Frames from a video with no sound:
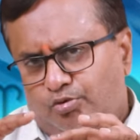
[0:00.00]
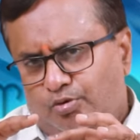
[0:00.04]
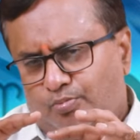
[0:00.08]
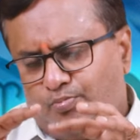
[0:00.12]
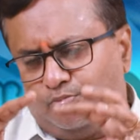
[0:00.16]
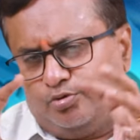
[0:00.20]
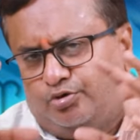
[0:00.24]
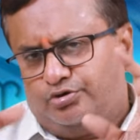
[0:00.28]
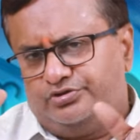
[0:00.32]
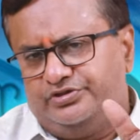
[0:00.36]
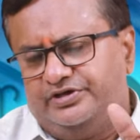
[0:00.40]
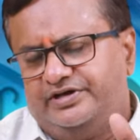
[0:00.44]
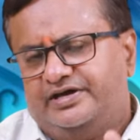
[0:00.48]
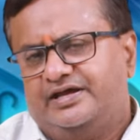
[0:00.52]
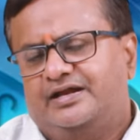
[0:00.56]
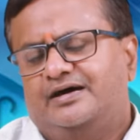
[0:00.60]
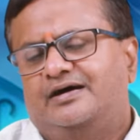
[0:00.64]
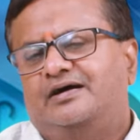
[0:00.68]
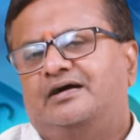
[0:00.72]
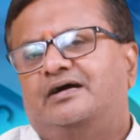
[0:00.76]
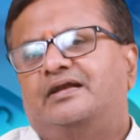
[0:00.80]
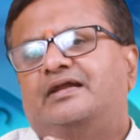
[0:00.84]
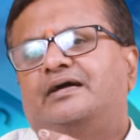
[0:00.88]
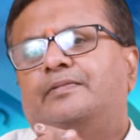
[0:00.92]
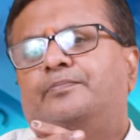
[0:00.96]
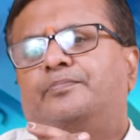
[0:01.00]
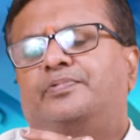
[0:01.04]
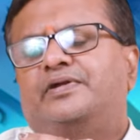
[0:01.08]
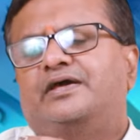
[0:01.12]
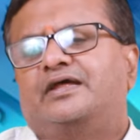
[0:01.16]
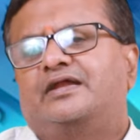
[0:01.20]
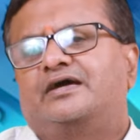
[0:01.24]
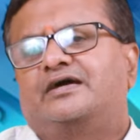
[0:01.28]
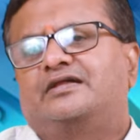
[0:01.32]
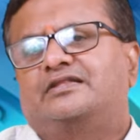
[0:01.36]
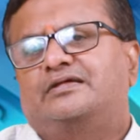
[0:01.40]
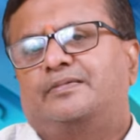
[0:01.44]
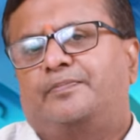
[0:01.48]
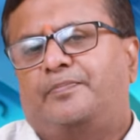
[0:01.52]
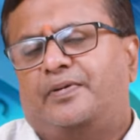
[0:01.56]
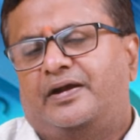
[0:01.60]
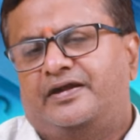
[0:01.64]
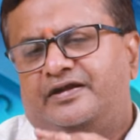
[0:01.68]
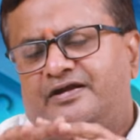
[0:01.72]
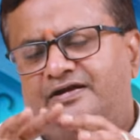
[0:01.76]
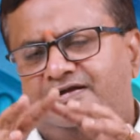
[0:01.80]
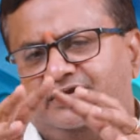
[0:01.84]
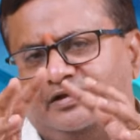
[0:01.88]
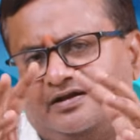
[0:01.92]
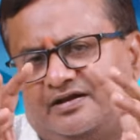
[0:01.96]
ஒம்பது கிரகங்கள் எப்படி இருக்குது
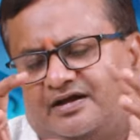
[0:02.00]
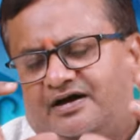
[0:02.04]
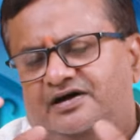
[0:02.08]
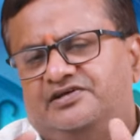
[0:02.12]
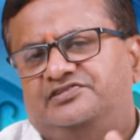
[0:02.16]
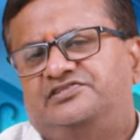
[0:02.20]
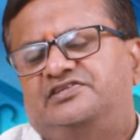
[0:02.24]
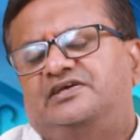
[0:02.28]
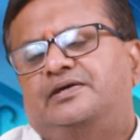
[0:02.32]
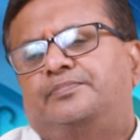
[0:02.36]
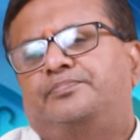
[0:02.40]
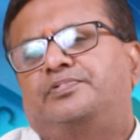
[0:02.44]
பன்னெண்டு ராசி